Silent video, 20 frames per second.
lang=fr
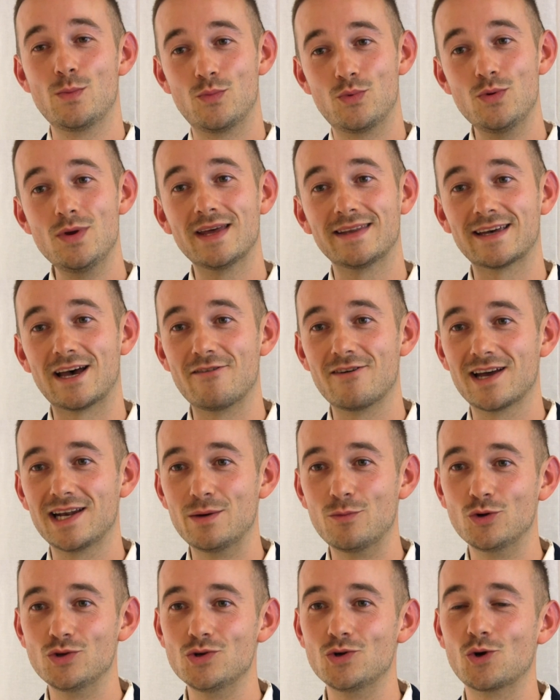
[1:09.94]
puis à travers
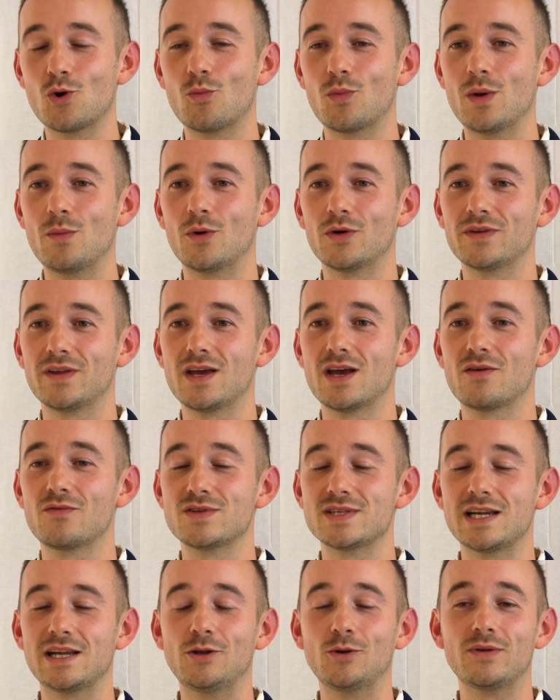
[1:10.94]
les modules complémentaires,
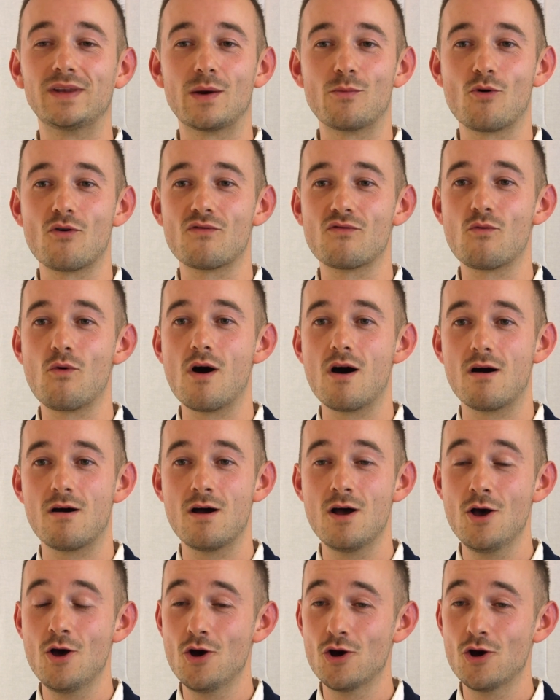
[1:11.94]
vous allez notamment voir